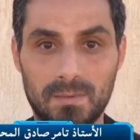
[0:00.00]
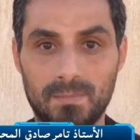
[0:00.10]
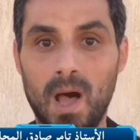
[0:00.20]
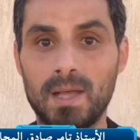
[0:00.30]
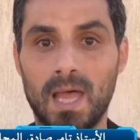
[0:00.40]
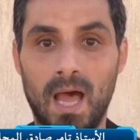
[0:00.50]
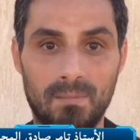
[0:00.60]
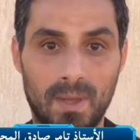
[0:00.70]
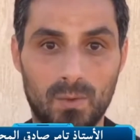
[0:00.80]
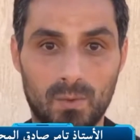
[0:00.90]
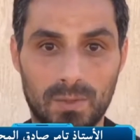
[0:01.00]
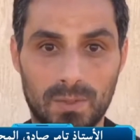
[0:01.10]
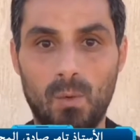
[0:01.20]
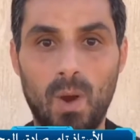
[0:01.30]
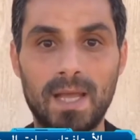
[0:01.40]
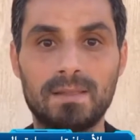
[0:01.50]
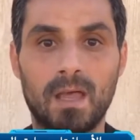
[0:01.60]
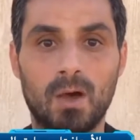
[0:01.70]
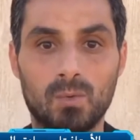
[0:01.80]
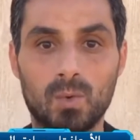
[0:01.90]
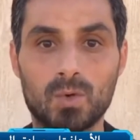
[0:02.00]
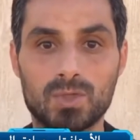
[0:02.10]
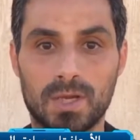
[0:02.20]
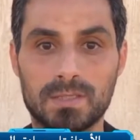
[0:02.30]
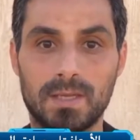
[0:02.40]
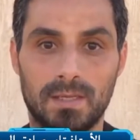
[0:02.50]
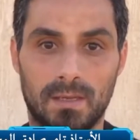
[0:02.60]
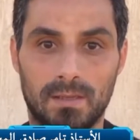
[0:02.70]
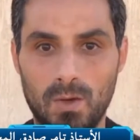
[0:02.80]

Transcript: بعض أعماله أو حتى أموره الشخصية